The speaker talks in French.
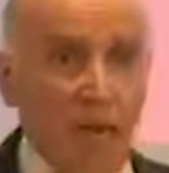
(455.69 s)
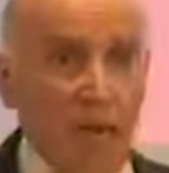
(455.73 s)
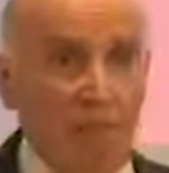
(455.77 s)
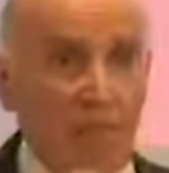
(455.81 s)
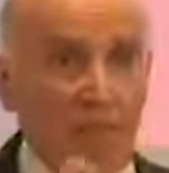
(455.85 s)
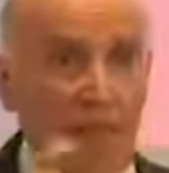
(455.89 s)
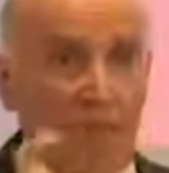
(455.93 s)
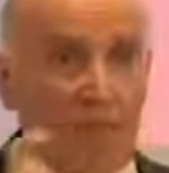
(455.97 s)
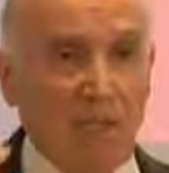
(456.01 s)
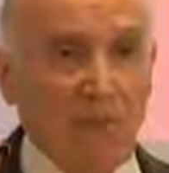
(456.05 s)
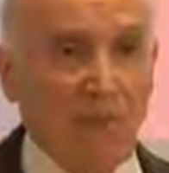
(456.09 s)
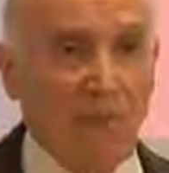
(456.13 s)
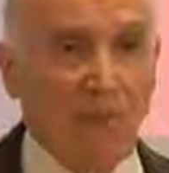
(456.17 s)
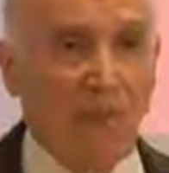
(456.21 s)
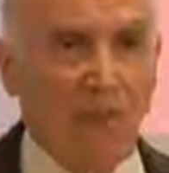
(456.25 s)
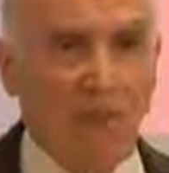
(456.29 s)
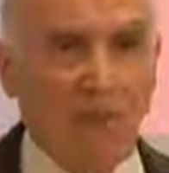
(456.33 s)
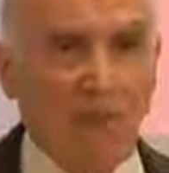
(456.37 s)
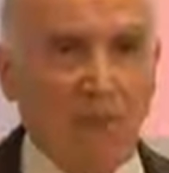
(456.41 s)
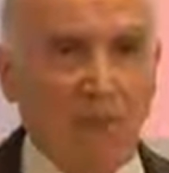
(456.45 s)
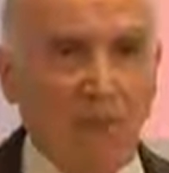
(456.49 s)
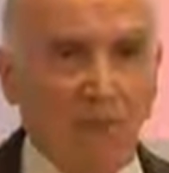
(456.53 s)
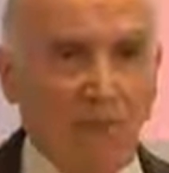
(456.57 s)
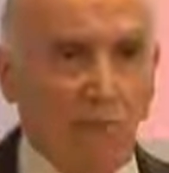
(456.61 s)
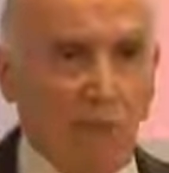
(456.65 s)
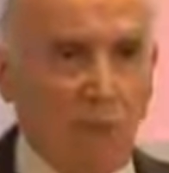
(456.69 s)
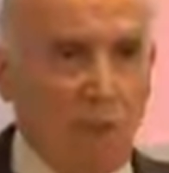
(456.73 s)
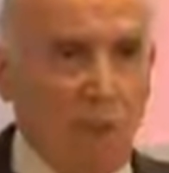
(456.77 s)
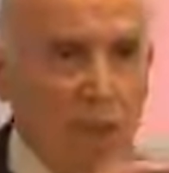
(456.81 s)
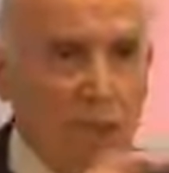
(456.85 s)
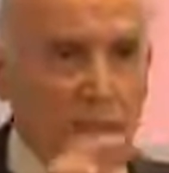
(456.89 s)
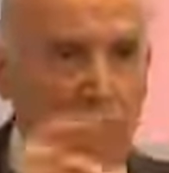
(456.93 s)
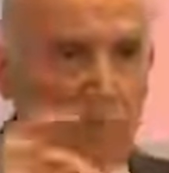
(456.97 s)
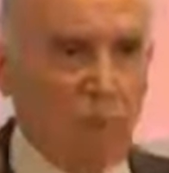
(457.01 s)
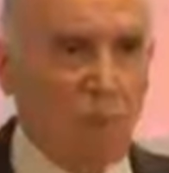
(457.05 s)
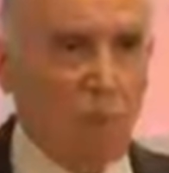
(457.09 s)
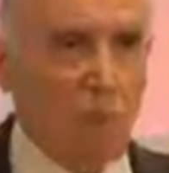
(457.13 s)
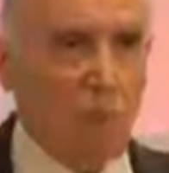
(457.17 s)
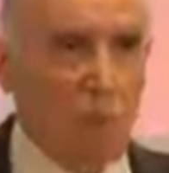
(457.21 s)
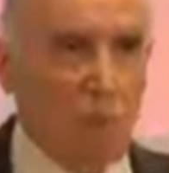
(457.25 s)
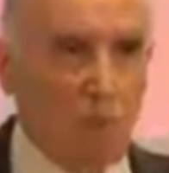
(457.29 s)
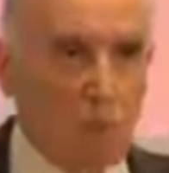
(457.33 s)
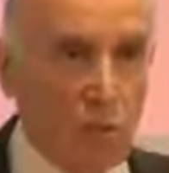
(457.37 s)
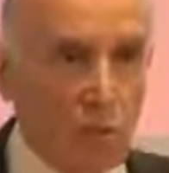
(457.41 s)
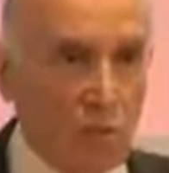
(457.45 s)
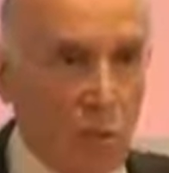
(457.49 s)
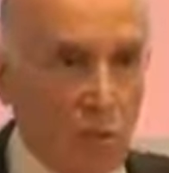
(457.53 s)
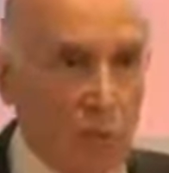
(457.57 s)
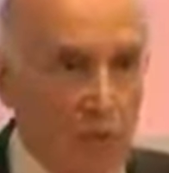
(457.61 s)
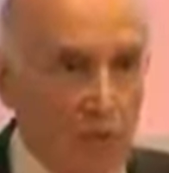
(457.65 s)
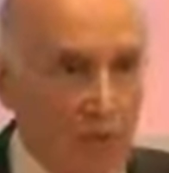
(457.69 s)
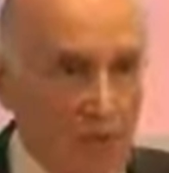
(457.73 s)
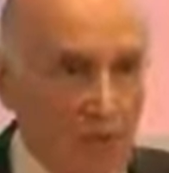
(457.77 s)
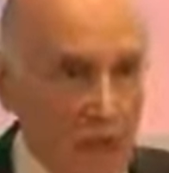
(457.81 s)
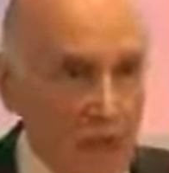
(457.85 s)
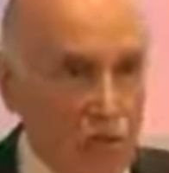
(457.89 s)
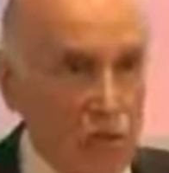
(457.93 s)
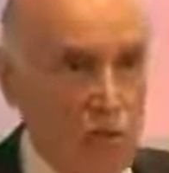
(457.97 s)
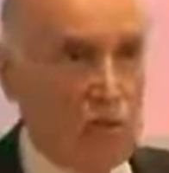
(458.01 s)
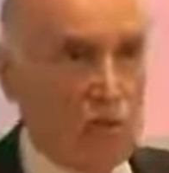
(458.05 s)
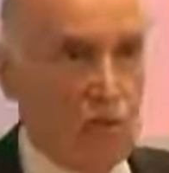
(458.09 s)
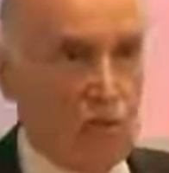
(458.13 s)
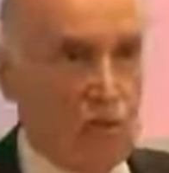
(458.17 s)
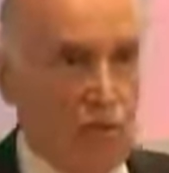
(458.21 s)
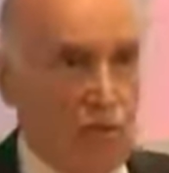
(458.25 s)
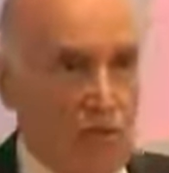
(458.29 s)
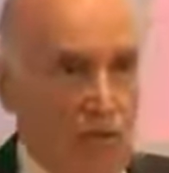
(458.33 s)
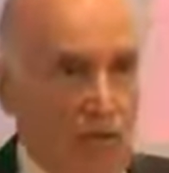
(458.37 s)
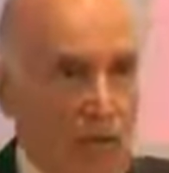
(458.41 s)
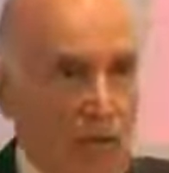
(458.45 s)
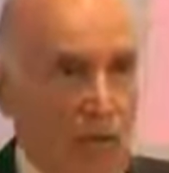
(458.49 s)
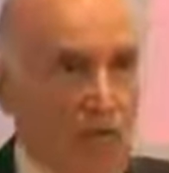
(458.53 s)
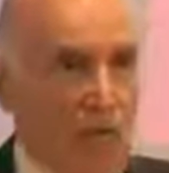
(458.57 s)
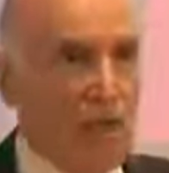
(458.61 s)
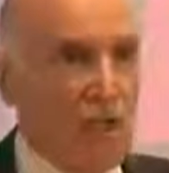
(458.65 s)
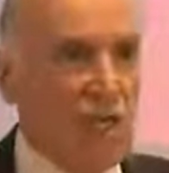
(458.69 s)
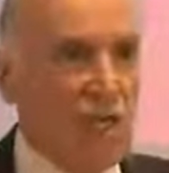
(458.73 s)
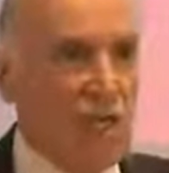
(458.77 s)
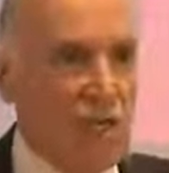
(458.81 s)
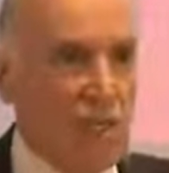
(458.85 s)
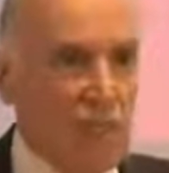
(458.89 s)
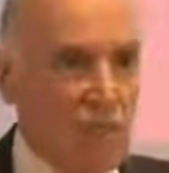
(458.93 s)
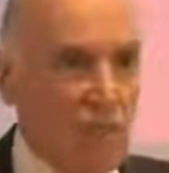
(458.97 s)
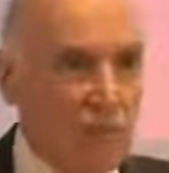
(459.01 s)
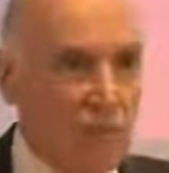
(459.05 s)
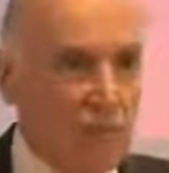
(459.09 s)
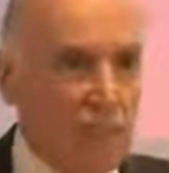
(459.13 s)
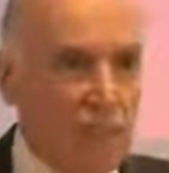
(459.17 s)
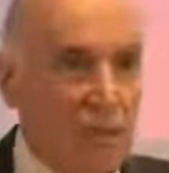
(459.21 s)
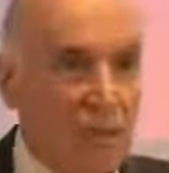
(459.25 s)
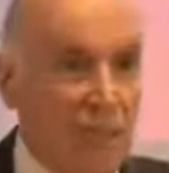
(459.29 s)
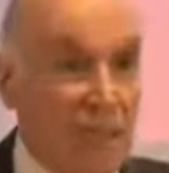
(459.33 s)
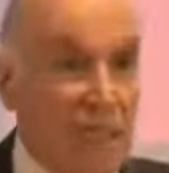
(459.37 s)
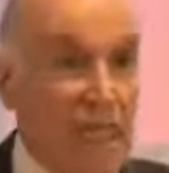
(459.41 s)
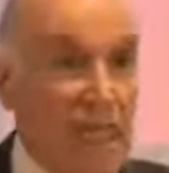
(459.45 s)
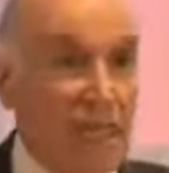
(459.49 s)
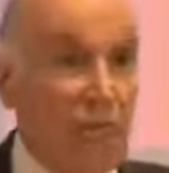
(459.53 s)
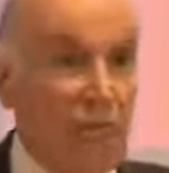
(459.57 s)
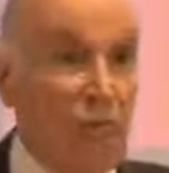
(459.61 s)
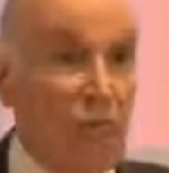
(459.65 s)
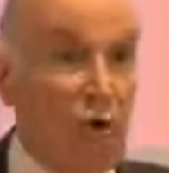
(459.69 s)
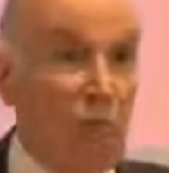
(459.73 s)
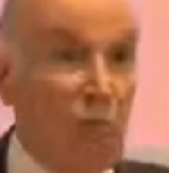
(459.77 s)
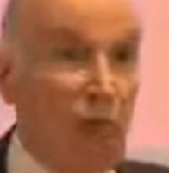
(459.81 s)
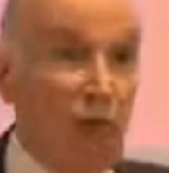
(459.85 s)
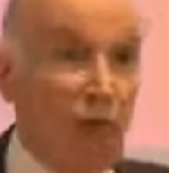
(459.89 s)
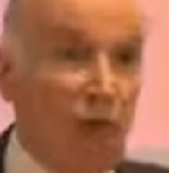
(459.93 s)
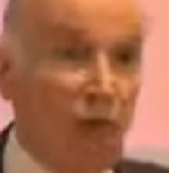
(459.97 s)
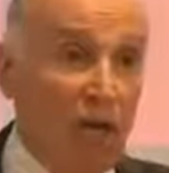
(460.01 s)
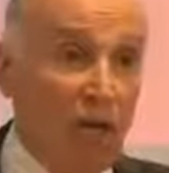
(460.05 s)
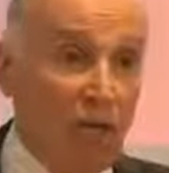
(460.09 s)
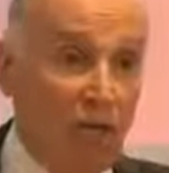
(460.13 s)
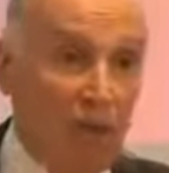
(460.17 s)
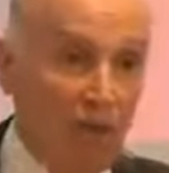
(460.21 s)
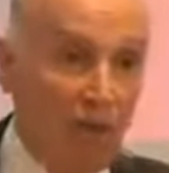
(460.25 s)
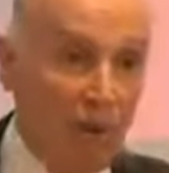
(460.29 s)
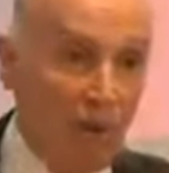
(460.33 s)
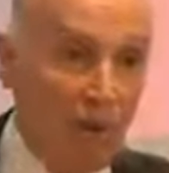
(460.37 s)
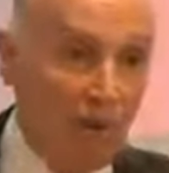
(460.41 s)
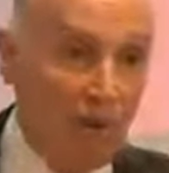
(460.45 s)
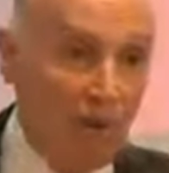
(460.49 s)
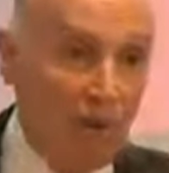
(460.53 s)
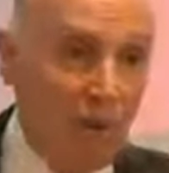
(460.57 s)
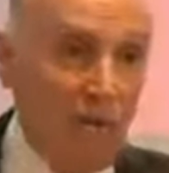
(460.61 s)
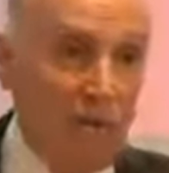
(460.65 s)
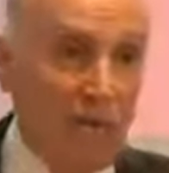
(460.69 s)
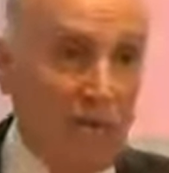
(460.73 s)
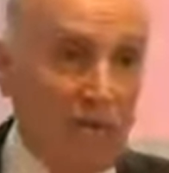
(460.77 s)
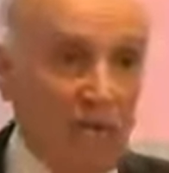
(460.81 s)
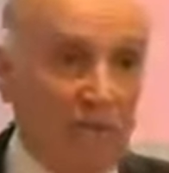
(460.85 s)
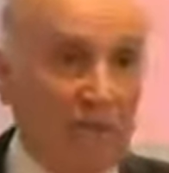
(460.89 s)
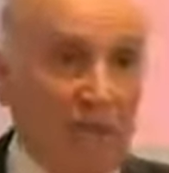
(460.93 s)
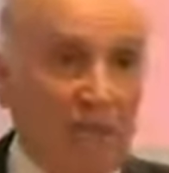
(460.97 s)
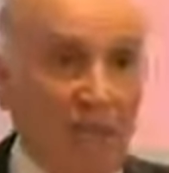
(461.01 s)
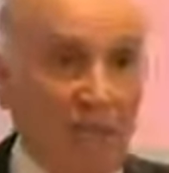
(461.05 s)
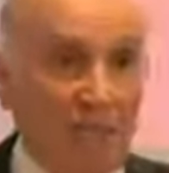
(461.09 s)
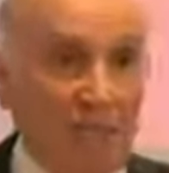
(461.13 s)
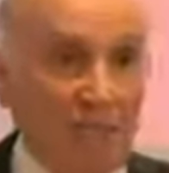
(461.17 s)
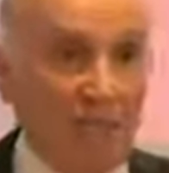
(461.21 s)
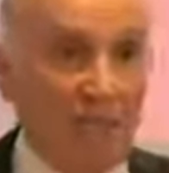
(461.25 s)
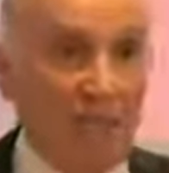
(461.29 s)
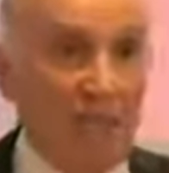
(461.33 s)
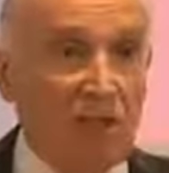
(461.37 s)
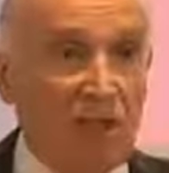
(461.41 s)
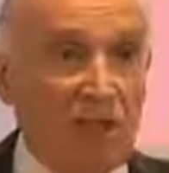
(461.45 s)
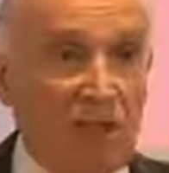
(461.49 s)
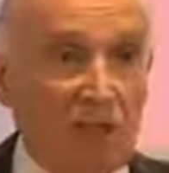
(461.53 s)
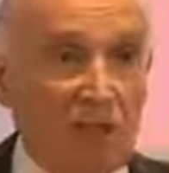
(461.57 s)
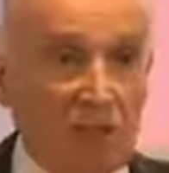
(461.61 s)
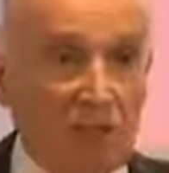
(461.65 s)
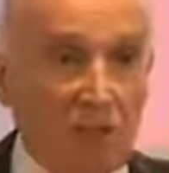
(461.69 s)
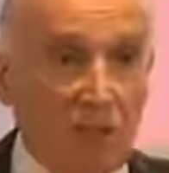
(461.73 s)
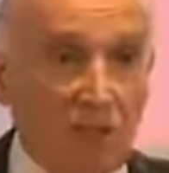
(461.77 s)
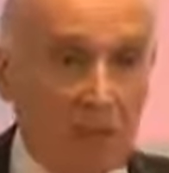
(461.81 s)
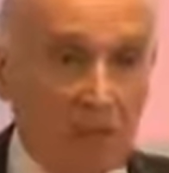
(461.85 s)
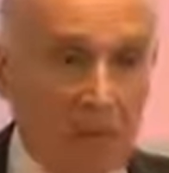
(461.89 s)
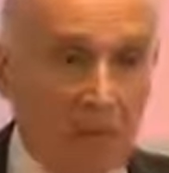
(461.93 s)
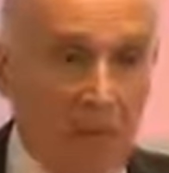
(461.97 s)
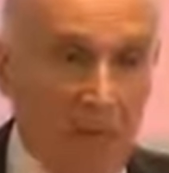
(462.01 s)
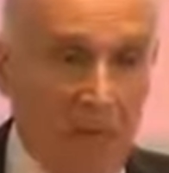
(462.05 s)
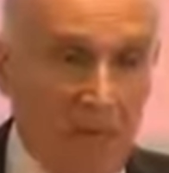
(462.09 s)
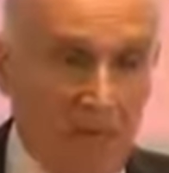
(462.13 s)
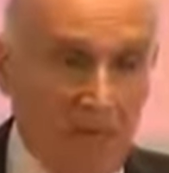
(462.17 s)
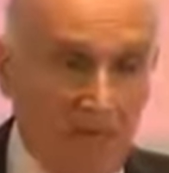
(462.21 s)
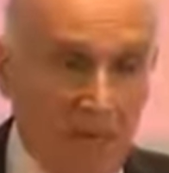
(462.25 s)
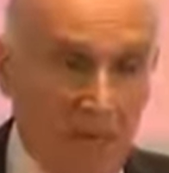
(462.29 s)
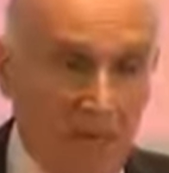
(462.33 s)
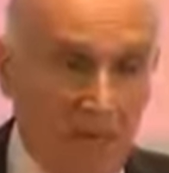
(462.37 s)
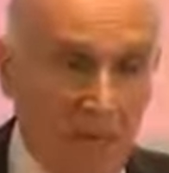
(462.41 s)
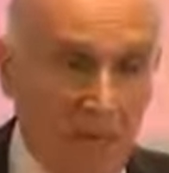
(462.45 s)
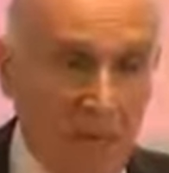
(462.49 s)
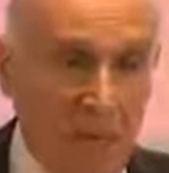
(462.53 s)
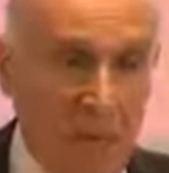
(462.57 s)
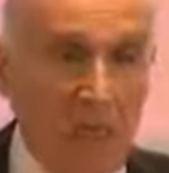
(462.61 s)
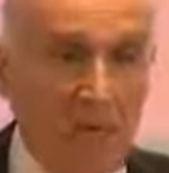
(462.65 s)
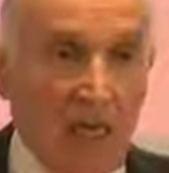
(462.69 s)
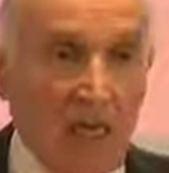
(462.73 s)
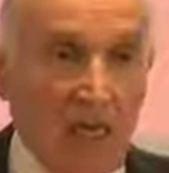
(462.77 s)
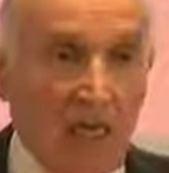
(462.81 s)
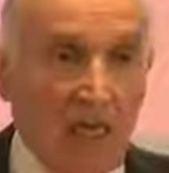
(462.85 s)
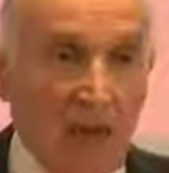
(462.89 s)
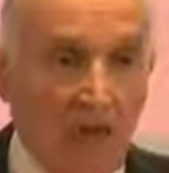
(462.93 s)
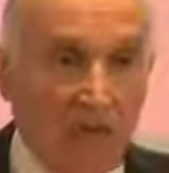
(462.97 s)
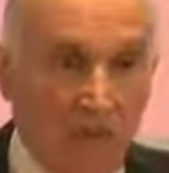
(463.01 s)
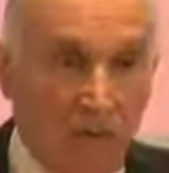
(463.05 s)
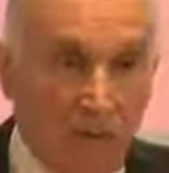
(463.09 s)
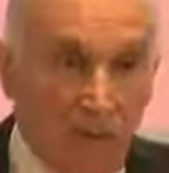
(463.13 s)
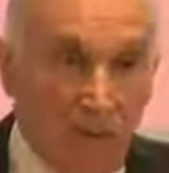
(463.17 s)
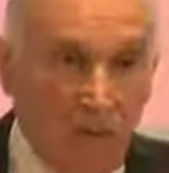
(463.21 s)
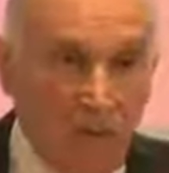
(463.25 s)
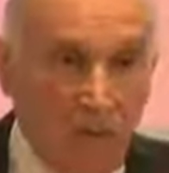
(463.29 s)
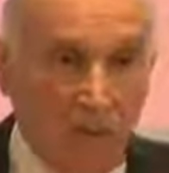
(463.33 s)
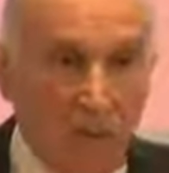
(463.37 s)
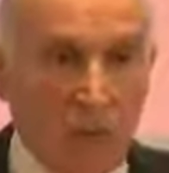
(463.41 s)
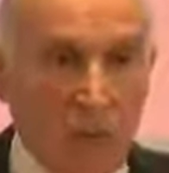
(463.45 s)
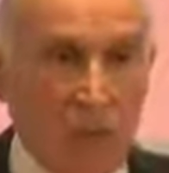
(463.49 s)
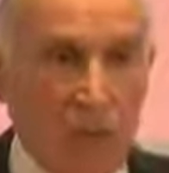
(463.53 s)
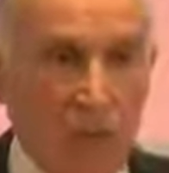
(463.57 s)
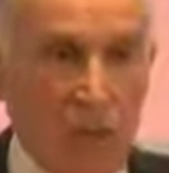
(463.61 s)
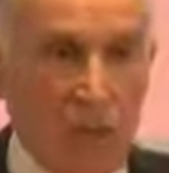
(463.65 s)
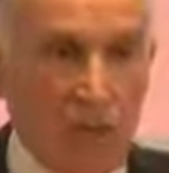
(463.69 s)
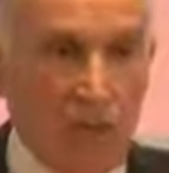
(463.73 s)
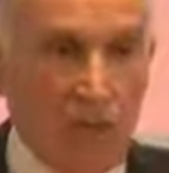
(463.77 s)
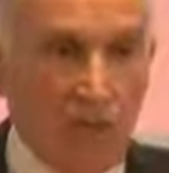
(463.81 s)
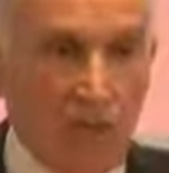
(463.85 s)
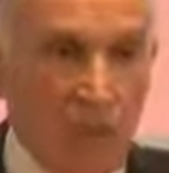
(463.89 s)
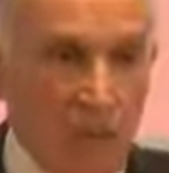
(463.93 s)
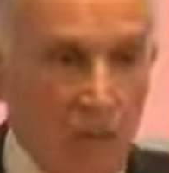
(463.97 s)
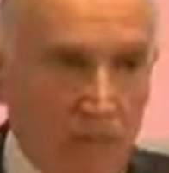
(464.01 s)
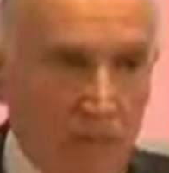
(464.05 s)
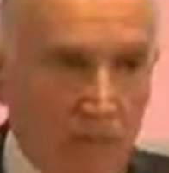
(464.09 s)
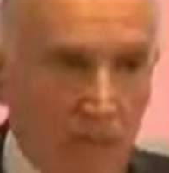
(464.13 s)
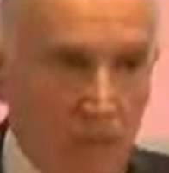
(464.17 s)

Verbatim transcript: Maintenant, avec tous les discours de droit, justice sociale, gender et tout ça, il y a 2 milliards de pauvres et 550 milliardaires il faut, comme je l'ai dit,